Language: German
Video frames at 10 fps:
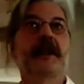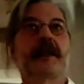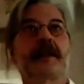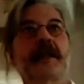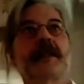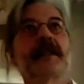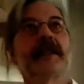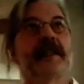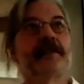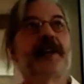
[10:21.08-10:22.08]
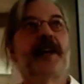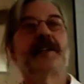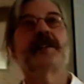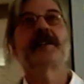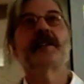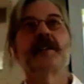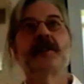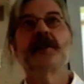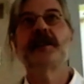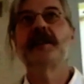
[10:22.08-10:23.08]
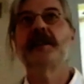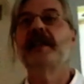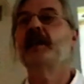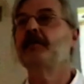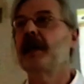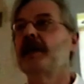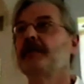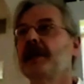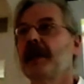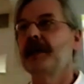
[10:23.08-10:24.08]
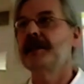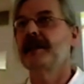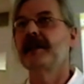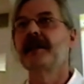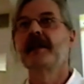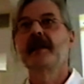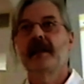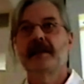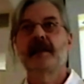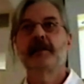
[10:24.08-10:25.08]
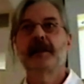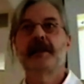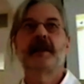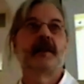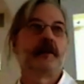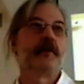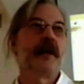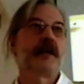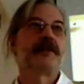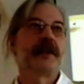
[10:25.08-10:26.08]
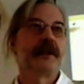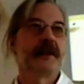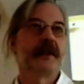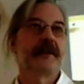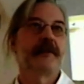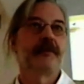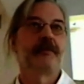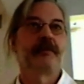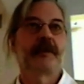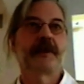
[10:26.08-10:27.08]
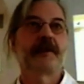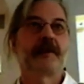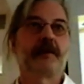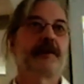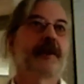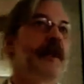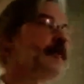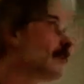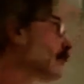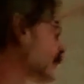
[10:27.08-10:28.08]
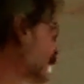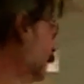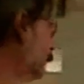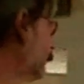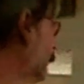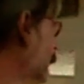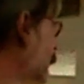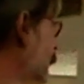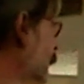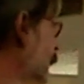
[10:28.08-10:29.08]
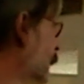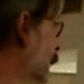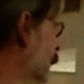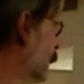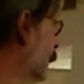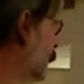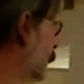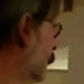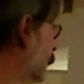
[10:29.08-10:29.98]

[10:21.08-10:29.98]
Das heißt, in der Phase ist die Justiz eher marktbereiter als jemand, der Markt verhindert. Das muss man einfach so sehen. Äh,